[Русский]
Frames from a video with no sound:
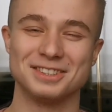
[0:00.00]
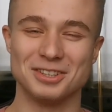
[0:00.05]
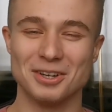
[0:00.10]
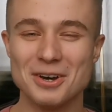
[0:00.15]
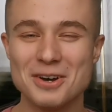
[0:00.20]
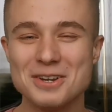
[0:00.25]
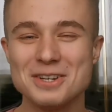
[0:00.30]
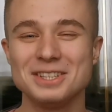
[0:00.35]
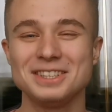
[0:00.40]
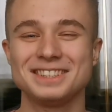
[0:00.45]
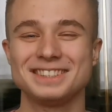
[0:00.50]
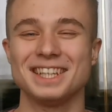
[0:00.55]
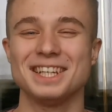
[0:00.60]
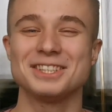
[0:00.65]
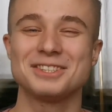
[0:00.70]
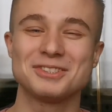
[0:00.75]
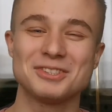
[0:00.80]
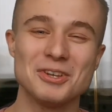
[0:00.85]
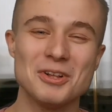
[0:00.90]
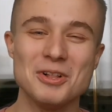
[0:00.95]
То есть
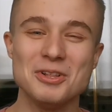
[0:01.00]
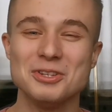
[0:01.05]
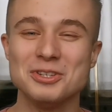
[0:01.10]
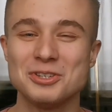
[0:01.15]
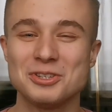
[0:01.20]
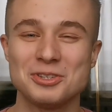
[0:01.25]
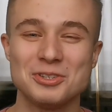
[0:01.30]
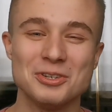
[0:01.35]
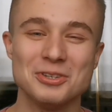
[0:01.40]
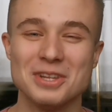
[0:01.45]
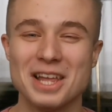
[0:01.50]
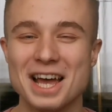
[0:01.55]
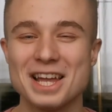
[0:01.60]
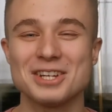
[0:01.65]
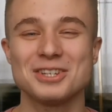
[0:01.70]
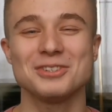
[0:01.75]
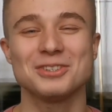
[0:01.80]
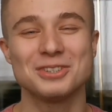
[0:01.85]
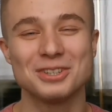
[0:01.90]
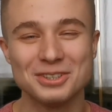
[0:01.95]
за солнечную
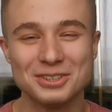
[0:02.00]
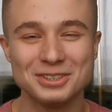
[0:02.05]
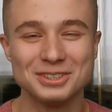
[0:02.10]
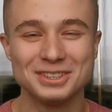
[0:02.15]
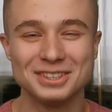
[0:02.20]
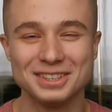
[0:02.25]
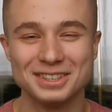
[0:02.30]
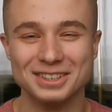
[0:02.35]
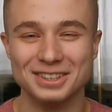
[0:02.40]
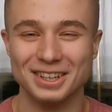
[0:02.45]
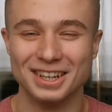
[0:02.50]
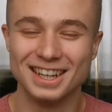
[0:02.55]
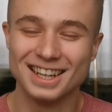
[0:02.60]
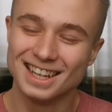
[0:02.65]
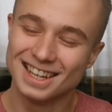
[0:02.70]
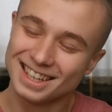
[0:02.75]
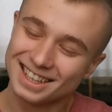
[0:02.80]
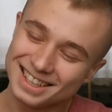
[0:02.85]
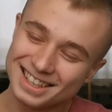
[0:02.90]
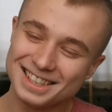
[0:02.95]
нашу Грузию.
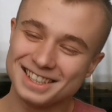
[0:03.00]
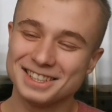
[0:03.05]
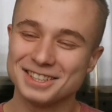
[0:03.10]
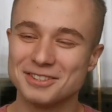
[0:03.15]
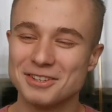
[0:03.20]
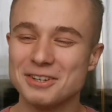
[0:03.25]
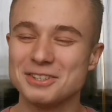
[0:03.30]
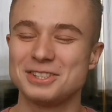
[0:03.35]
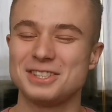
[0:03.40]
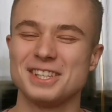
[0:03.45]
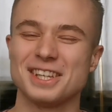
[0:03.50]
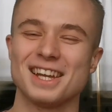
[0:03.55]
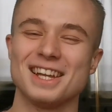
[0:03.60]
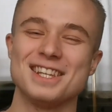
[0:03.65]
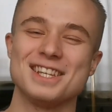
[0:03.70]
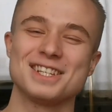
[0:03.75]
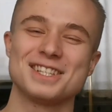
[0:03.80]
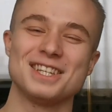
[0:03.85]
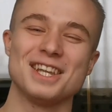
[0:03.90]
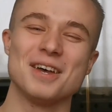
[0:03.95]
И гости,
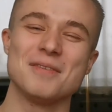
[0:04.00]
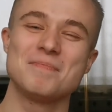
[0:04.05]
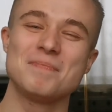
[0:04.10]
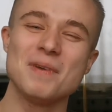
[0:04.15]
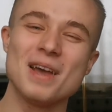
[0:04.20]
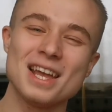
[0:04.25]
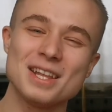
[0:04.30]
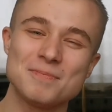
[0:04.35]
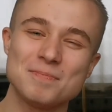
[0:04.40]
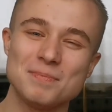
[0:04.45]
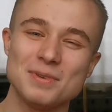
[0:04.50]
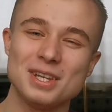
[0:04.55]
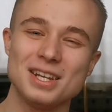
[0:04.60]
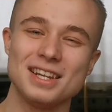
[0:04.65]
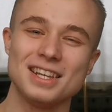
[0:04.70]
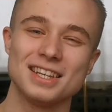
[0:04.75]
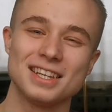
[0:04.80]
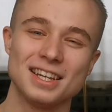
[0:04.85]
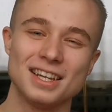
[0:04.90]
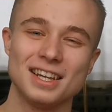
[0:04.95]
конечно, опять
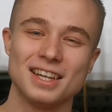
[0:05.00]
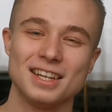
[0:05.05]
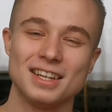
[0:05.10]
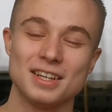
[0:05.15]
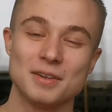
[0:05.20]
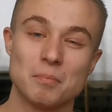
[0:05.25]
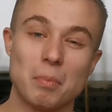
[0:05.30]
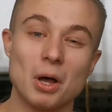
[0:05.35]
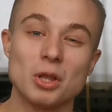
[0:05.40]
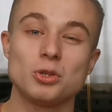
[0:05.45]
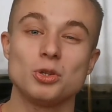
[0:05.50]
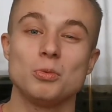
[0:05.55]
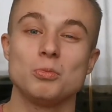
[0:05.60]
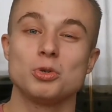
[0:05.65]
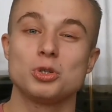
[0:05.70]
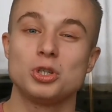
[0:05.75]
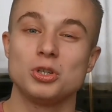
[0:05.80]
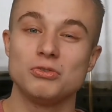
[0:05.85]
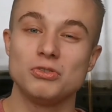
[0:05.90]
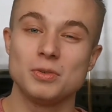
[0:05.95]
пили,
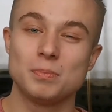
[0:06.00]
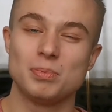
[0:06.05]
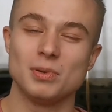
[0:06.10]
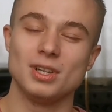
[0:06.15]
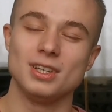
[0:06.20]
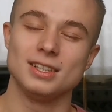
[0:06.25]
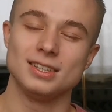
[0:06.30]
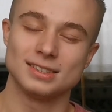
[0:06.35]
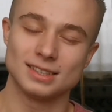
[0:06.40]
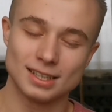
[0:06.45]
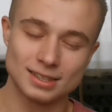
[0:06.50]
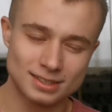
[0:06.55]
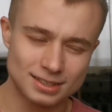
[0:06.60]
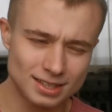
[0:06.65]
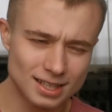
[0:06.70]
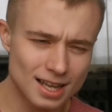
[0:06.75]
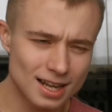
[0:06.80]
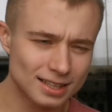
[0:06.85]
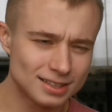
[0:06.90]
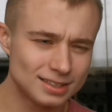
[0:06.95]
потом уже выпили и за
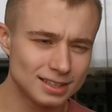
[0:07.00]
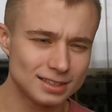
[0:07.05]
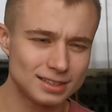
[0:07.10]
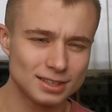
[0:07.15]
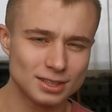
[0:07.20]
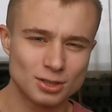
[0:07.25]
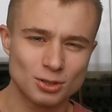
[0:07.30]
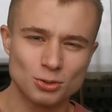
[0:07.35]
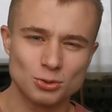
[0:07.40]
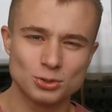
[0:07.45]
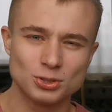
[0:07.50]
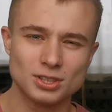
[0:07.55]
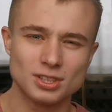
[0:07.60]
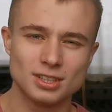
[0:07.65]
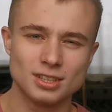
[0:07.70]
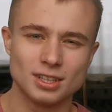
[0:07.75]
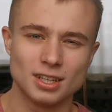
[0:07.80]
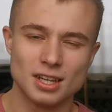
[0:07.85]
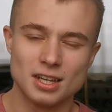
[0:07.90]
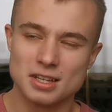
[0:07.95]
сердце этой
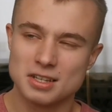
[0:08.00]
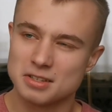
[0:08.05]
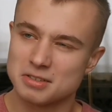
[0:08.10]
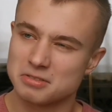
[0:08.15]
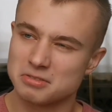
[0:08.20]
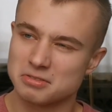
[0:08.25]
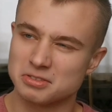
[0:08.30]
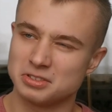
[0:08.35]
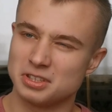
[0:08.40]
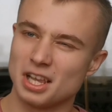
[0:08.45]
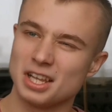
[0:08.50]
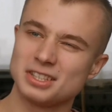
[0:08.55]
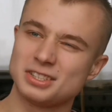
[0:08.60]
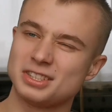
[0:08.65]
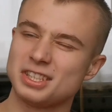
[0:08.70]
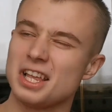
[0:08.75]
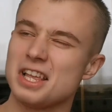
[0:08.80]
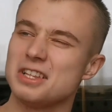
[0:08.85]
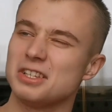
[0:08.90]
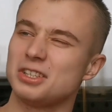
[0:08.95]
Грузии,
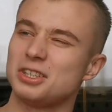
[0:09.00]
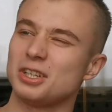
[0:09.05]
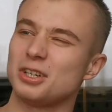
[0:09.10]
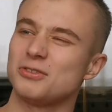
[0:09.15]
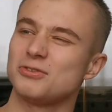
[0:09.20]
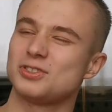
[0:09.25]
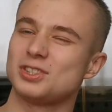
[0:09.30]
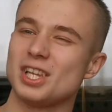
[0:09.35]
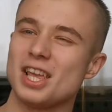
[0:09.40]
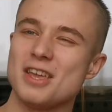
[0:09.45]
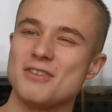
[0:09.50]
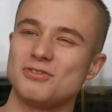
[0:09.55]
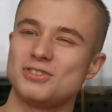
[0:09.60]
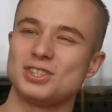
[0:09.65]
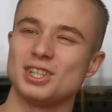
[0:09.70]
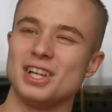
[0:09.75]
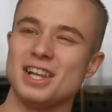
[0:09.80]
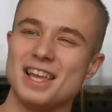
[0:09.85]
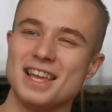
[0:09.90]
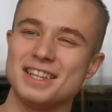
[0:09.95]
за центр всей
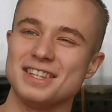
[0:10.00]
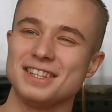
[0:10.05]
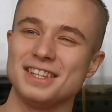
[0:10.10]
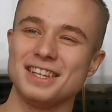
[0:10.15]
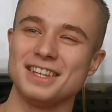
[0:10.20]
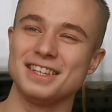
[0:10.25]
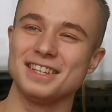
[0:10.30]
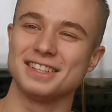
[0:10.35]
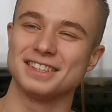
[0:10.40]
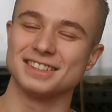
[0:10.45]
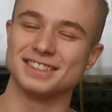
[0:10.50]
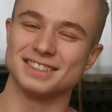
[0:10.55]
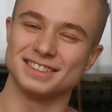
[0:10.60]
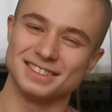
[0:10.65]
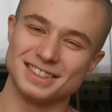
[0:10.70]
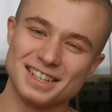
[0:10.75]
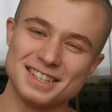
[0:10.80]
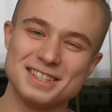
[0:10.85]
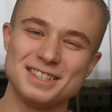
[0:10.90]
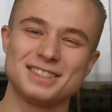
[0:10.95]
вселенной,
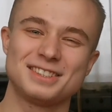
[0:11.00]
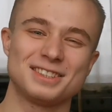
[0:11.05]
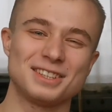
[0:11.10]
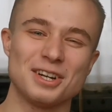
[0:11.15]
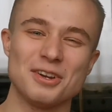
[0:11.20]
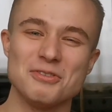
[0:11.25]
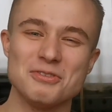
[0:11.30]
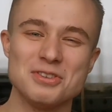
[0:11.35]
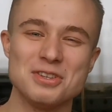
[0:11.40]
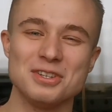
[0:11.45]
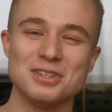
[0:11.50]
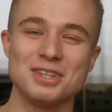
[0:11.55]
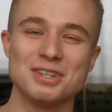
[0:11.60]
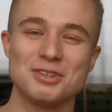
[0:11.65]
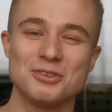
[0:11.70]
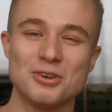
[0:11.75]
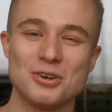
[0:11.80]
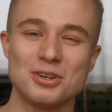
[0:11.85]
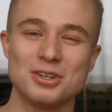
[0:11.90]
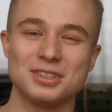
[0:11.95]
за
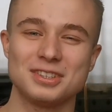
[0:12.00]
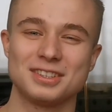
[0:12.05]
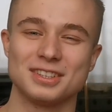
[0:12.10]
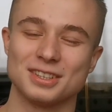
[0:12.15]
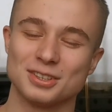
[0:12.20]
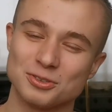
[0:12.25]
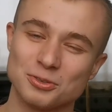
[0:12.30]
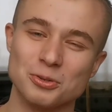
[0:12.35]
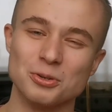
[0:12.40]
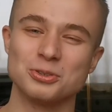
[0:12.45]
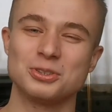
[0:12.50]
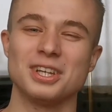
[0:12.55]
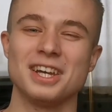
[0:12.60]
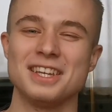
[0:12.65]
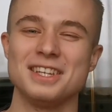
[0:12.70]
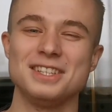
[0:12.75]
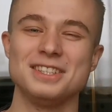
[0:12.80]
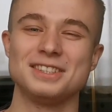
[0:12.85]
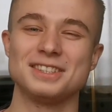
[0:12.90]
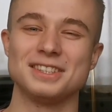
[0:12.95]
несравненный город
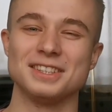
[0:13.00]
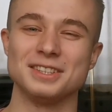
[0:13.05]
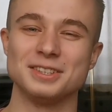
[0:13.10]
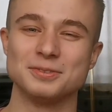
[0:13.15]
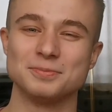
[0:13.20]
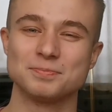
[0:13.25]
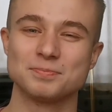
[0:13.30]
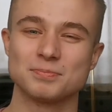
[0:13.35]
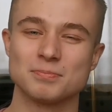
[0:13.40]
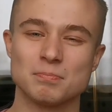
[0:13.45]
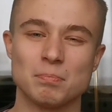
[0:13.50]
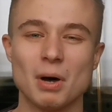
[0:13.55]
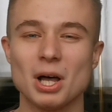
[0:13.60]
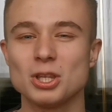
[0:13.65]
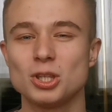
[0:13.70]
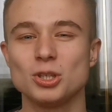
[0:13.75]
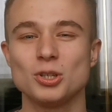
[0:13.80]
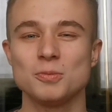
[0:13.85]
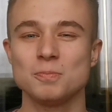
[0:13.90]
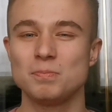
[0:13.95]
Кутаиси.
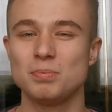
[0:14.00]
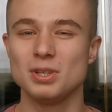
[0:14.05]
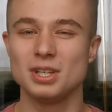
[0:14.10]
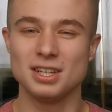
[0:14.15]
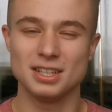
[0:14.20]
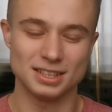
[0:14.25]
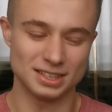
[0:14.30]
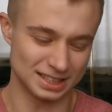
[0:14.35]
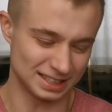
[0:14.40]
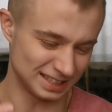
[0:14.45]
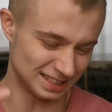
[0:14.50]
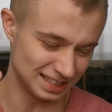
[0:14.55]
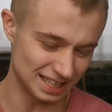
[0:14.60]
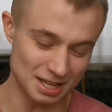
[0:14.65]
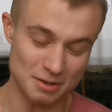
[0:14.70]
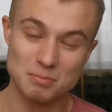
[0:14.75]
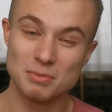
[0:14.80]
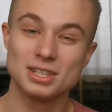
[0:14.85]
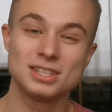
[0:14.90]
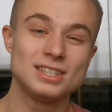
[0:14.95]
Потом пили
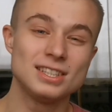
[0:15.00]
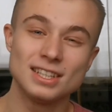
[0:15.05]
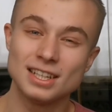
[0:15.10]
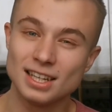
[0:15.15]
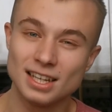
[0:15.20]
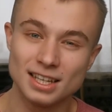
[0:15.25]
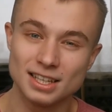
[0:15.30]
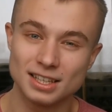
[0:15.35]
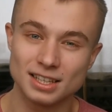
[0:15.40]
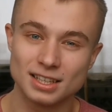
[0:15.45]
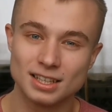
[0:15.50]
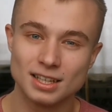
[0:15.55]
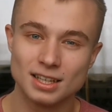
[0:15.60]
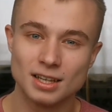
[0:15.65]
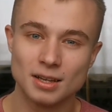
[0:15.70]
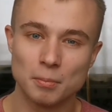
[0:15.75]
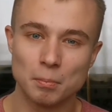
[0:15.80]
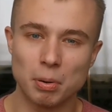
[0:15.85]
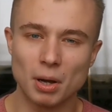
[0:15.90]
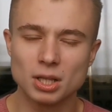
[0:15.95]
за матерей,
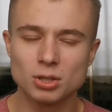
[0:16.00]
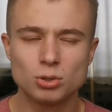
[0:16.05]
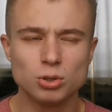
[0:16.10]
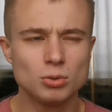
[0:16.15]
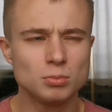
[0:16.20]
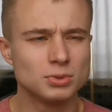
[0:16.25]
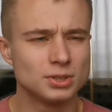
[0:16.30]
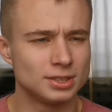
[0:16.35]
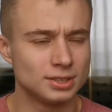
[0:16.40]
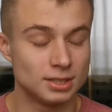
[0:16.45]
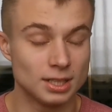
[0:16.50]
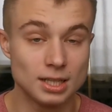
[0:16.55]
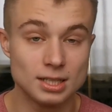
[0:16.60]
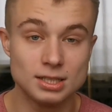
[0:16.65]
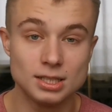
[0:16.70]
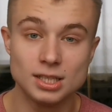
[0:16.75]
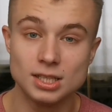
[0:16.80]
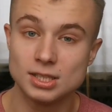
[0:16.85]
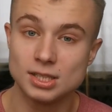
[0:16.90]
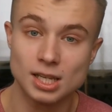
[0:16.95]
потом
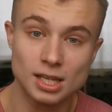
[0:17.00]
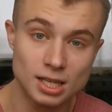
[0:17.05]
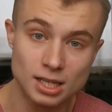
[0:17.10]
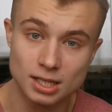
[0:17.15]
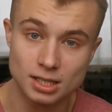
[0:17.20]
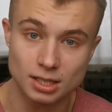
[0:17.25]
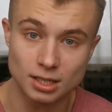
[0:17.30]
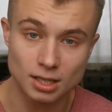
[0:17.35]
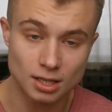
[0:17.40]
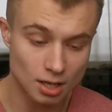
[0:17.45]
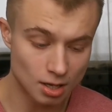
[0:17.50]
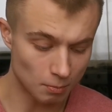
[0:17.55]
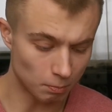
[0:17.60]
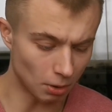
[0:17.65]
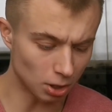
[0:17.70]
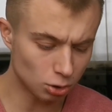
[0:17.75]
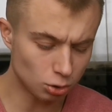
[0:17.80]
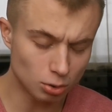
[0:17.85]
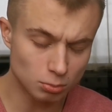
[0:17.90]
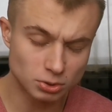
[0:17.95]
за детей,
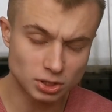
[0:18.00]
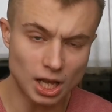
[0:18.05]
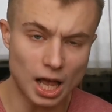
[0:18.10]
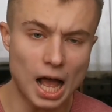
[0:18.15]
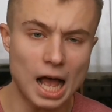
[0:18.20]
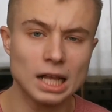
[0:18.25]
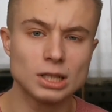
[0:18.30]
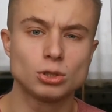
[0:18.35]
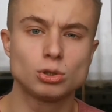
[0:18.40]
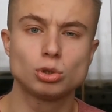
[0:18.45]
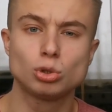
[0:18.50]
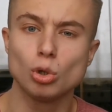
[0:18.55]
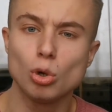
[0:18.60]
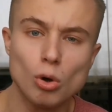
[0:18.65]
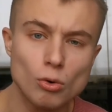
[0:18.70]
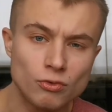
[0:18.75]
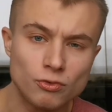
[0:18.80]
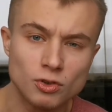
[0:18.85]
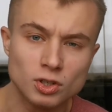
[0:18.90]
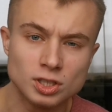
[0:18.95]
потом за
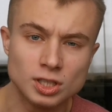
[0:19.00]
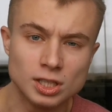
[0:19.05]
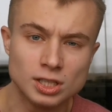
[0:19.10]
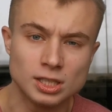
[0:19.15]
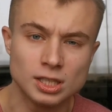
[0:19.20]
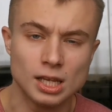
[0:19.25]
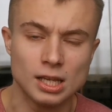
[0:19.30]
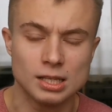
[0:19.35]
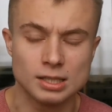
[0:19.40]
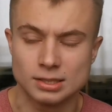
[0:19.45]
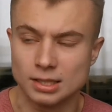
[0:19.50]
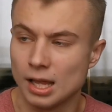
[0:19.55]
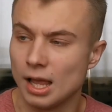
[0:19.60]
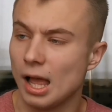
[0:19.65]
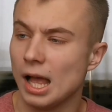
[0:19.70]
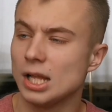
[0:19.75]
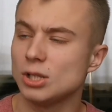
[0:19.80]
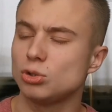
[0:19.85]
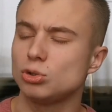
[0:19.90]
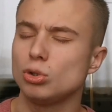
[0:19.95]
отцов и детей, за
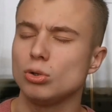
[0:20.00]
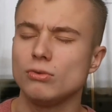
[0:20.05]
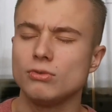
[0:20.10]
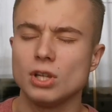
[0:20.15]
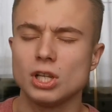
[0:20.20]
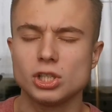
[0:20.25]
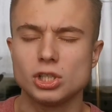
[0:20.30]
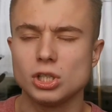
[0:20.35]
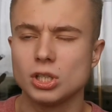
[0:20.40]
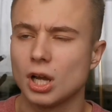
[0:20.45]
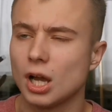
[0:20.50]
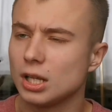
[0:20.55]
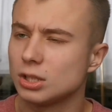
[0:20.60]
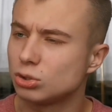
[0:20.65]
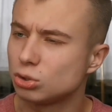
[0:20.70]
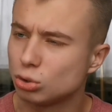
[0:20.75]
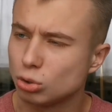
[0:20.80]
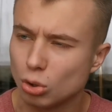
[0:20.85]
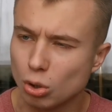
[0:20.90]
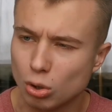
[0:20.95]
отцов наших
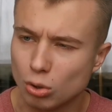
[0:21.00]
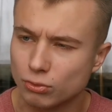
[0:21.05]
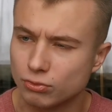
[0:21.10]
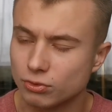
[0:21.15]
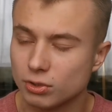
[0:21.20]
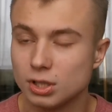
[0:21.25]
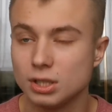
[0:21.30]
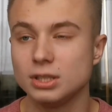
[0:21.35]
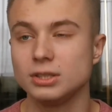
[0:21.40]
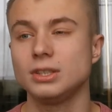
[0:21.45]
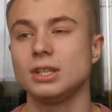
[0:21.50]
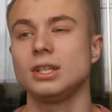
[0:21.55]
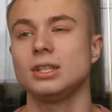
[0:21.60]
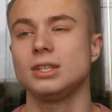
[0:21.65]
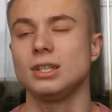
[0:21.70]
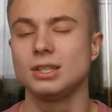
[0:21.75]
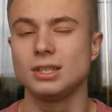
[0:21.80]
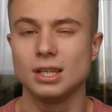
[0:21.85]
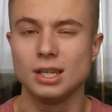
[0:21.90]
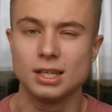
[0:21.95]
отцов и за
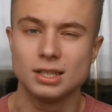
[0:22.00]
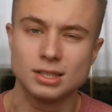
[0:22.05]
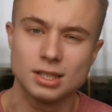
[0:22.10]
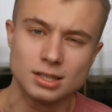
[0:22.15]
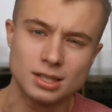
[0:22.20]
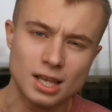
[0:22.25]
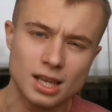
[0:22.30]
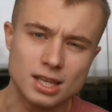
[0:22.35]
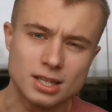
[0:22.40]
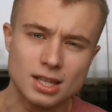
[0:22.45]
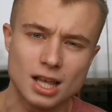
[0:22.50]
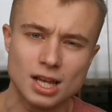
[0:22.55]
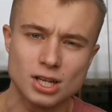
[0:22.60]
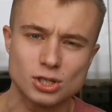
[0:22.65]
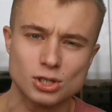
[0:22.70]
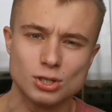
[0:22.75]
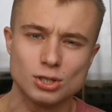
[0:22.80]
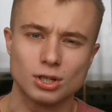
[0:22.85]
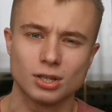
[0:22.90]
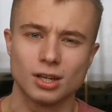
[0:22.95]
детей, детей
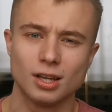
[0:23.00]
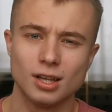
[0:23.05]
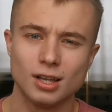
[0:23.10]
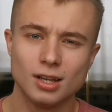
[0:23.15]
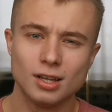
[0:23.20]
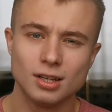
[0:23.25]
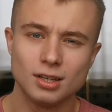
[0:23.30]
наших.